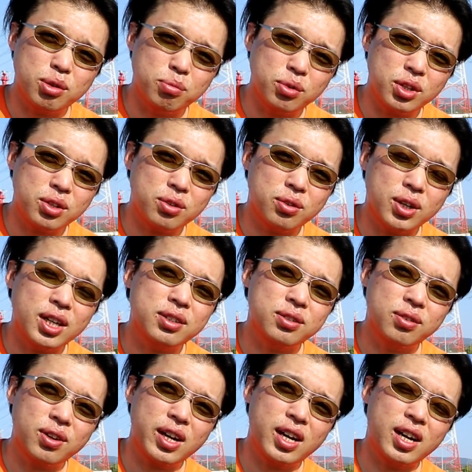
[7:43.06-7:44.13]
れともう一個あ
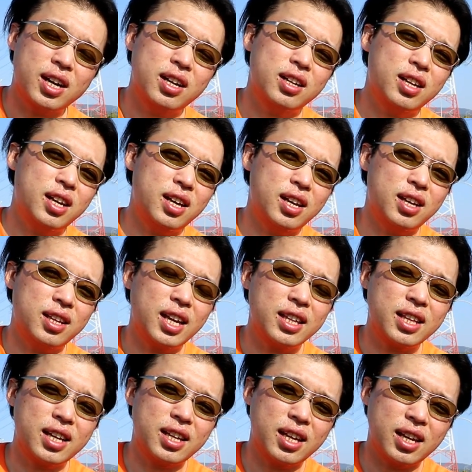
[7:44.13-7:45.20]
るのが、えー、
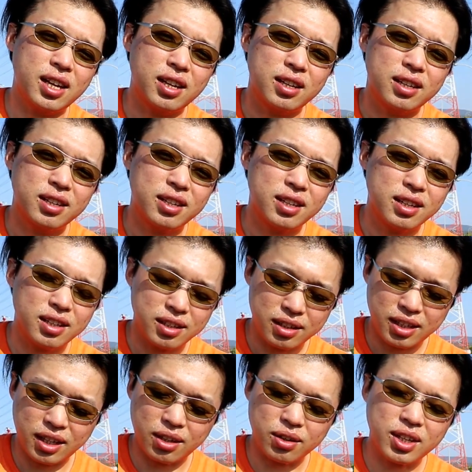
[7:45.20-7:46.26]
大体ね、
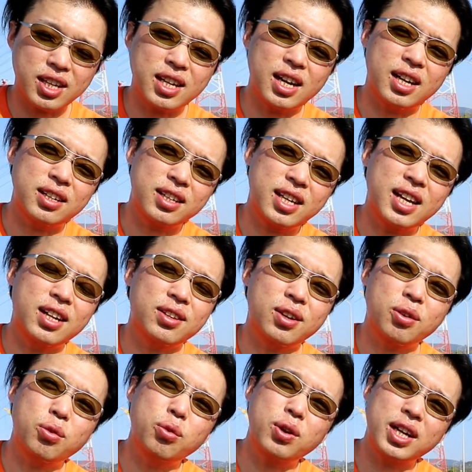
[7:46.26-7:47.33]
なんだろう、期間、期間
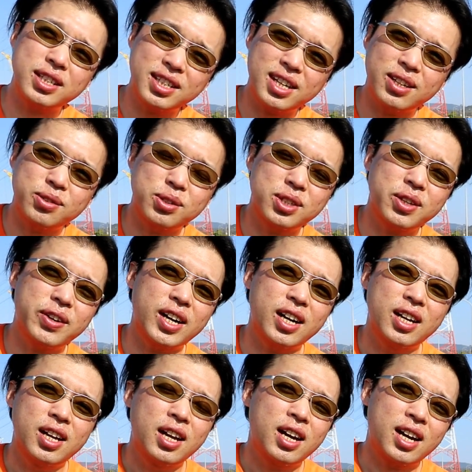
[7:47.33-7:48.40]
というか、効果時間として
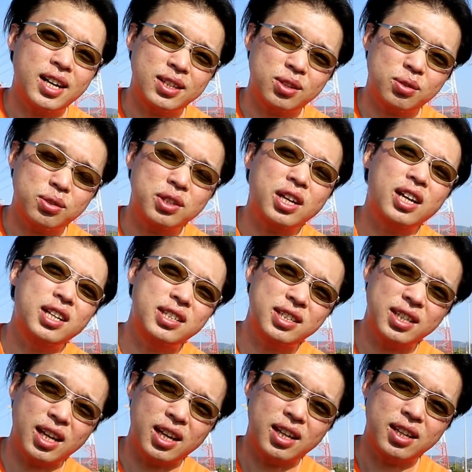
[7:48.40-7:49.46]
は、半年からい
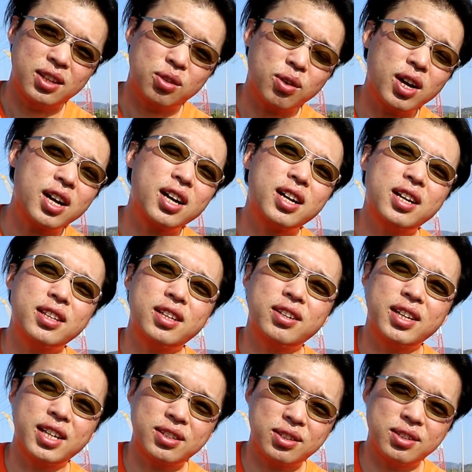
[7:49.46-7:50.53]
ちねんとか書かれ
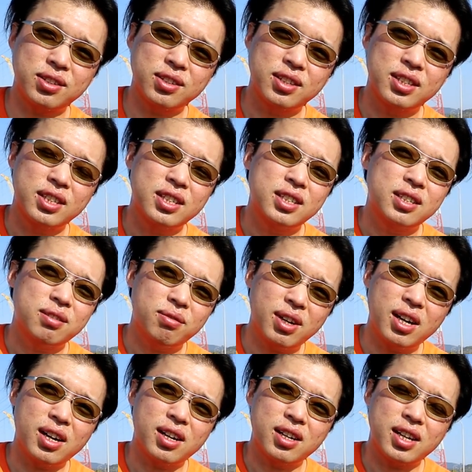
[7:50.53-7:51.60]
てるやつ
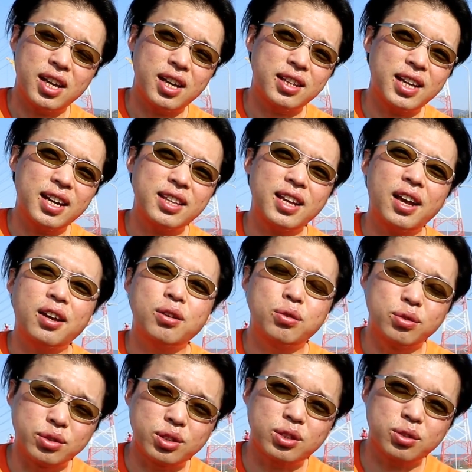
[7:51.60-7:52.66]
は、えー、大体、
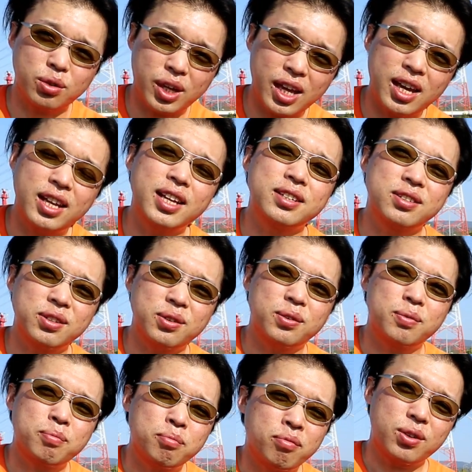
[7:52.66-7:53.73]
フッ素系なんですよ。
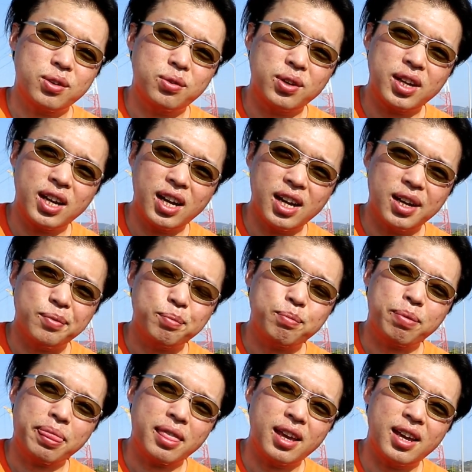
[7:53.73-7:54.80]
これ、これが、
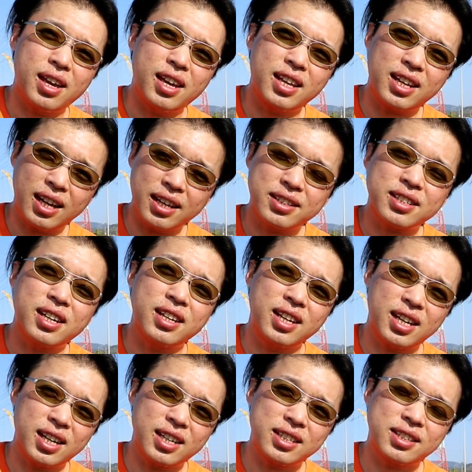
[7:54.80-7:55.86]
えー、いっかげつから
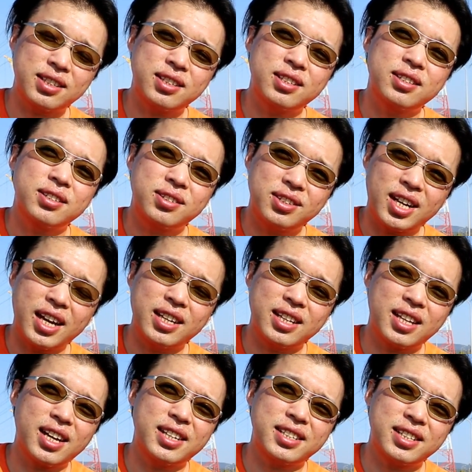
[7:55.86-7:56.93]
にかげつぐらい
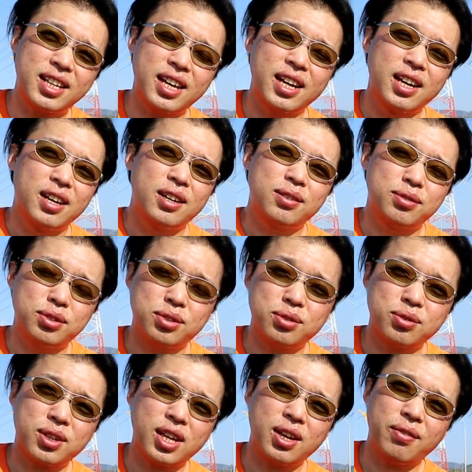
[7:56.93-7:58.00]
に対して、フッ
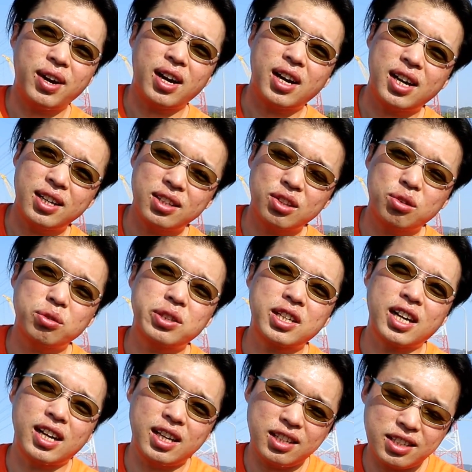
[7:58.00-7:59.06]
素系は半
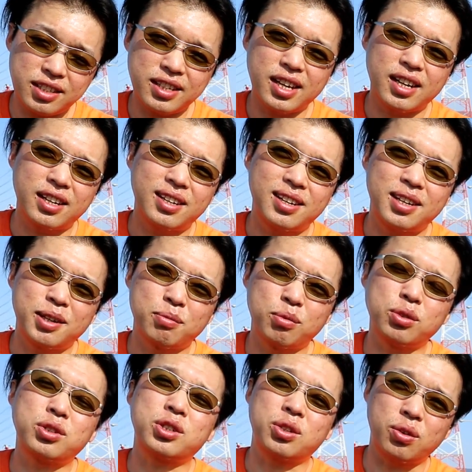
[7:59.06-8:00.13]
年からいちね
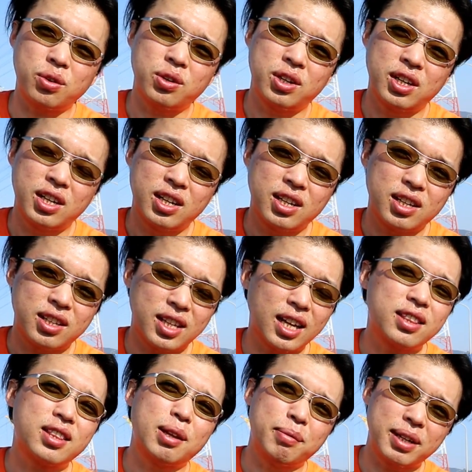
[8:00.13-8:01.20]
ん持つと
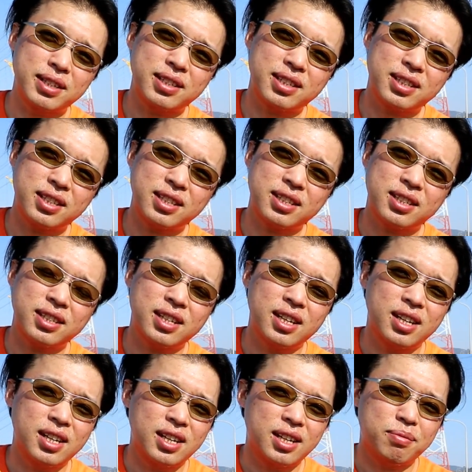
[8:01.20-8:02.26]
なってます。
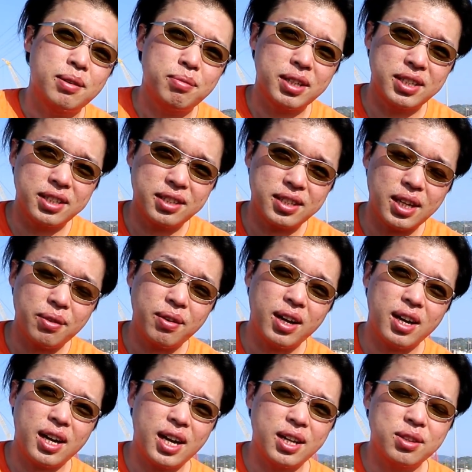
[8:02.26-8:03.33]
まあ実際
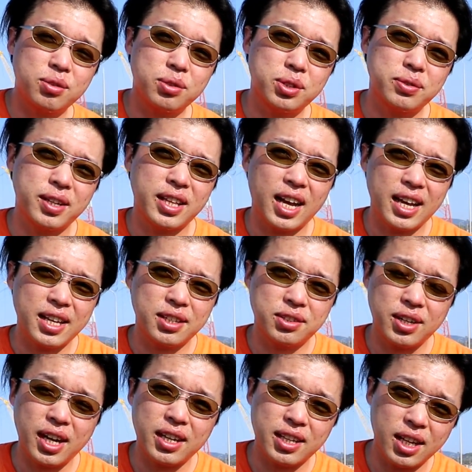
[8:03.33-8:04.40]
は半年はない
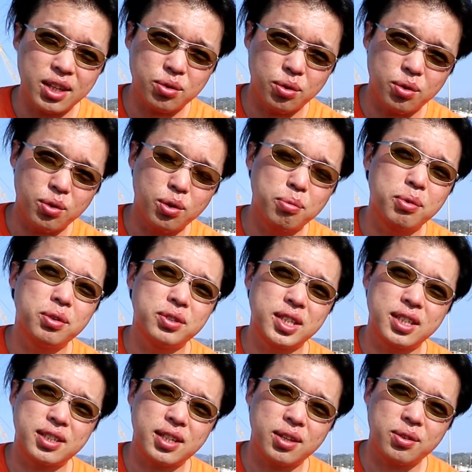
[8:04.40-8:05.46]
ぐらと思う
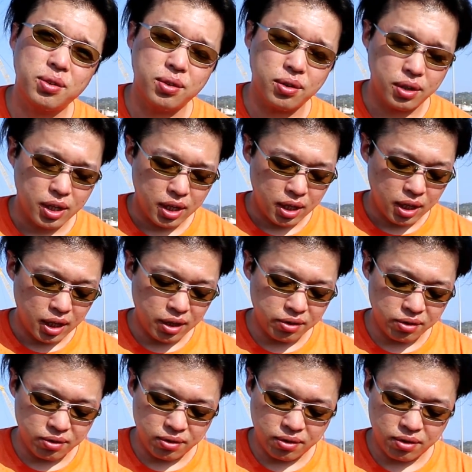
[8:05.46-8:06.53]
んですけど、あ
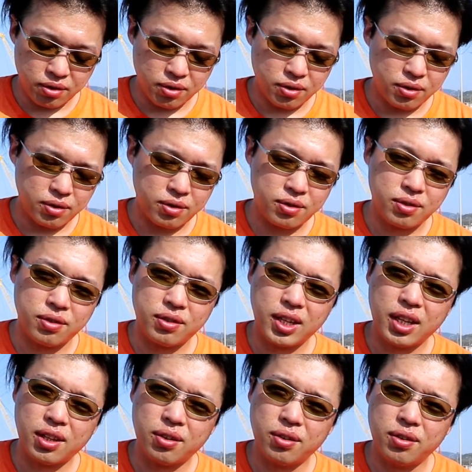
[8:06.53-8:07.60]
のー、
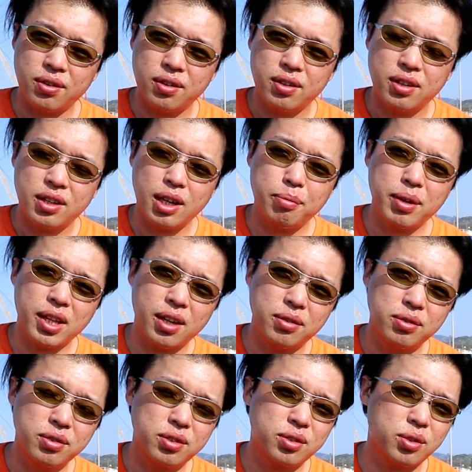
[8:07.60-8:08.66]
なんだろう。やっぱね、
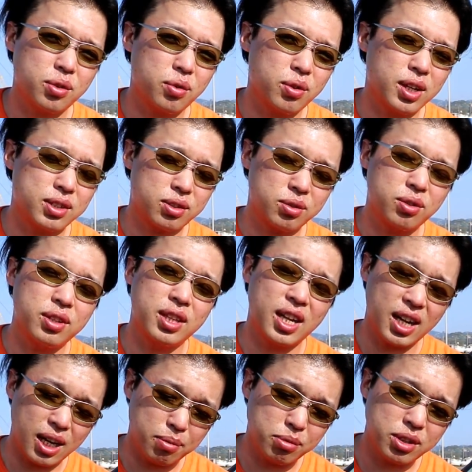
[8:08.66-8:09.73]
フッ素の方がすごい
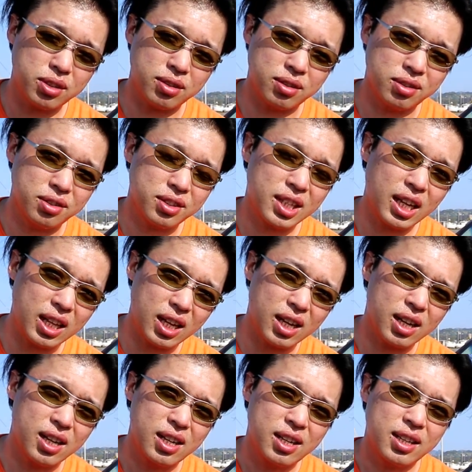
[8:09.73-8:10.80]
長持ちする。た
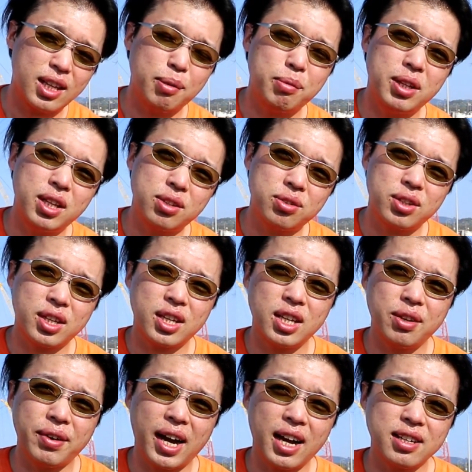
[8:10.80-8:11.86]
だ、デメリット的
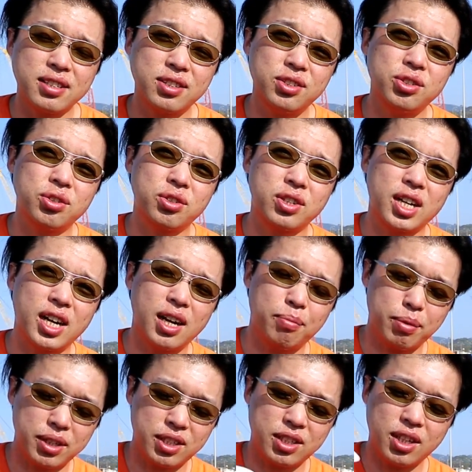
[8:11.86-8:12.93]
には撥水力が
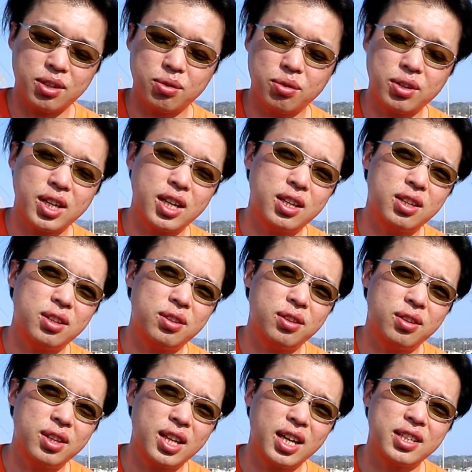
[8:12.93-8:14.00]
やっぱシリコン系に
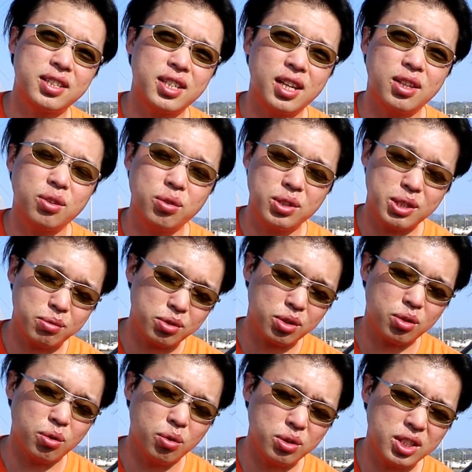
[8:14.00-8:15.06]
対してどうしても
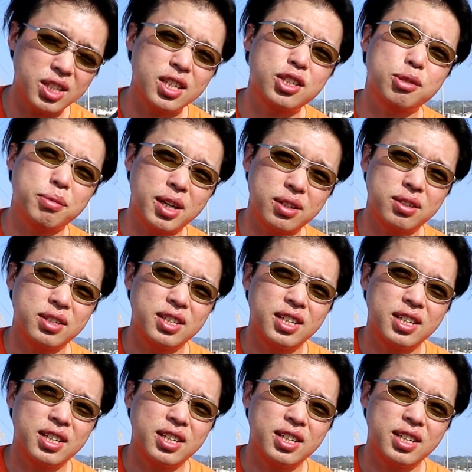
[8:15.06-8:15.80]
ちょっと落ちてしま